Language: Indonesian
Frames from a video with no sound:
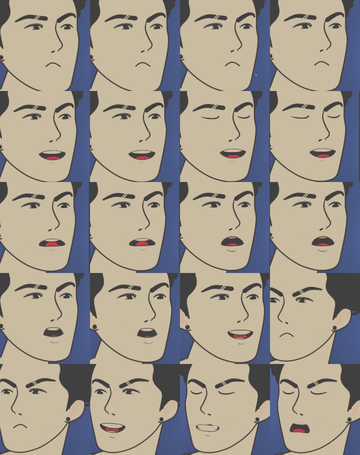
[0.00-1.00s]
Iya kita
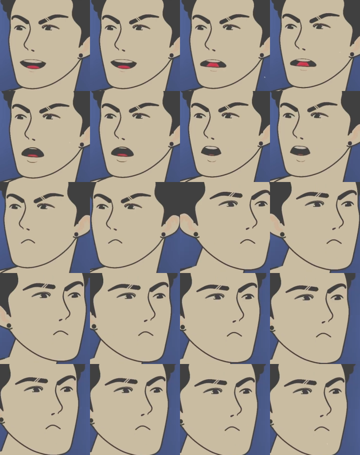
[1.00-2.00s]
lihat aja gimana.
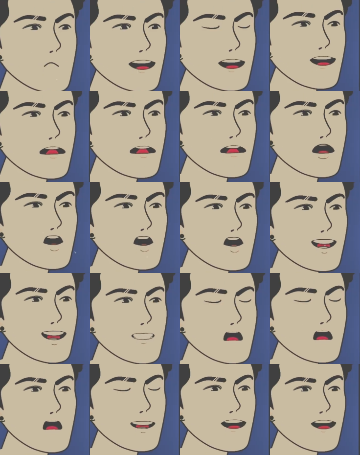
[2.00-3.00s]
Siapa tahu dia berubah
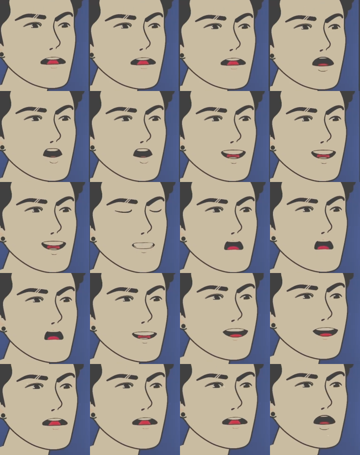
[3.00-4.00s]
pikiran dan
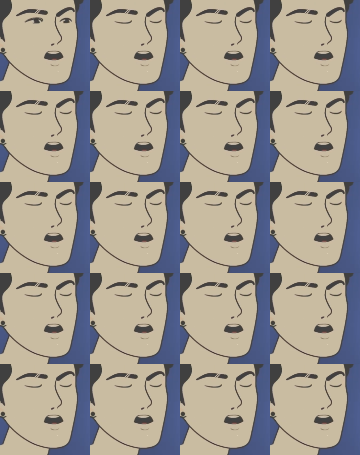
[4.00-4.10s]
gak jadi